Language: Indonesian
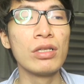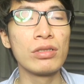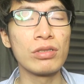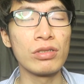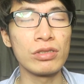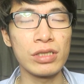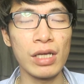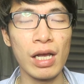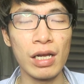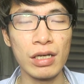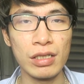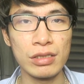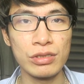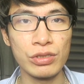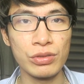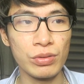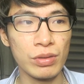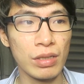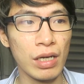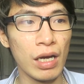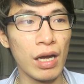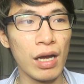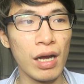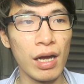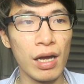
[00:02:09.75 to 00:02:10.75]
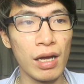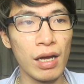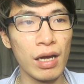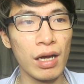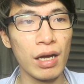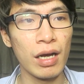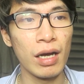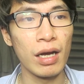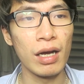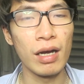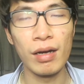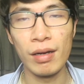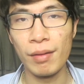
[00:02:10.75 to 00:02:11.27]
terus ada juga
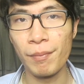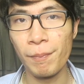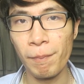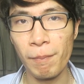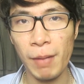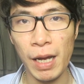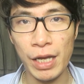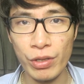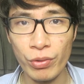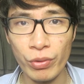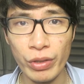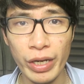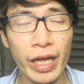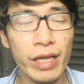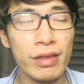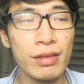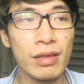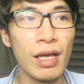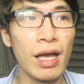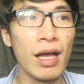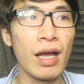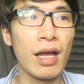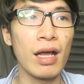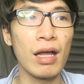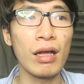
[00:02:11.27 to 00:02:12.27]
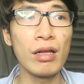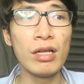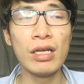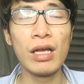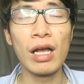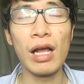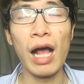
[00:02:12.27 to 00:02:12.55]
uh, Bayonetta